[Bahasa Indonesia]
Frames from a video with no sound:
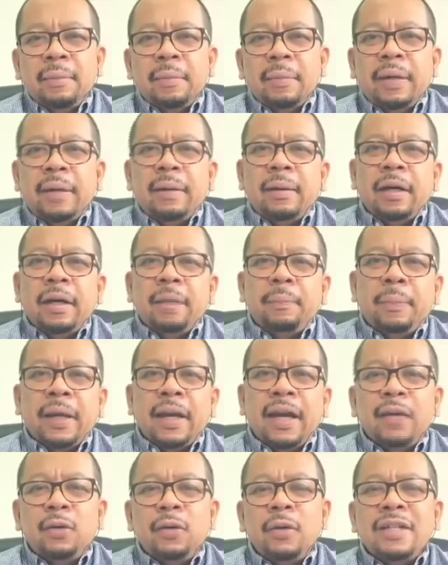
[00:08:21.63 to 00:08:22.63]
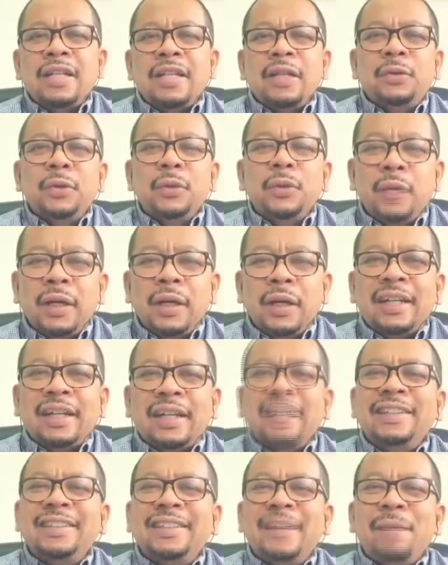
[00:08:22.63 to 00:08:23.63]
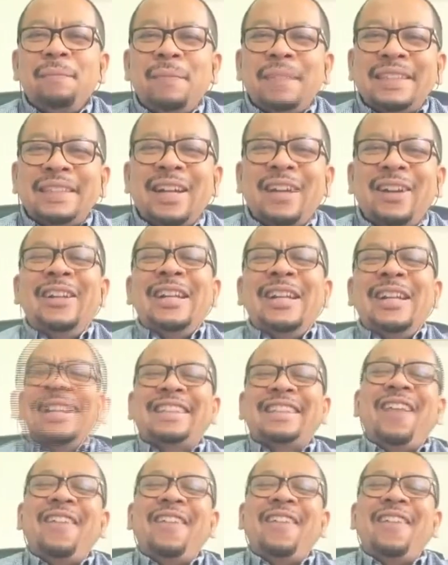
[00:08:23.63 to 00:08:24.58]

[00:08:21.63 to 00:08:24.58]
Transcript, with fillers: apa PA 212 dikasih stempel calon